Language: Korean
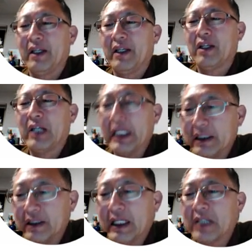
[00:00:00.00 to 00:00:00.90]
과연
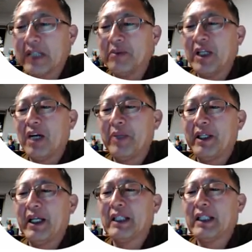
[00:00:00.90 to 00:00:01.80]
아름다움에
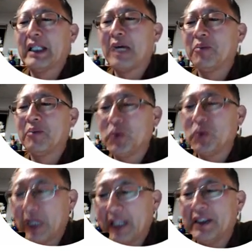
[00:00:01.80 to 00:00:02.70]
대한
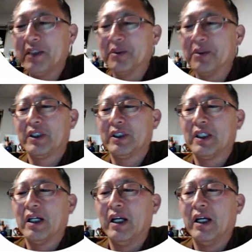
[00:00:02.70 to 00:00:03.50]
탐구까지 없었을까?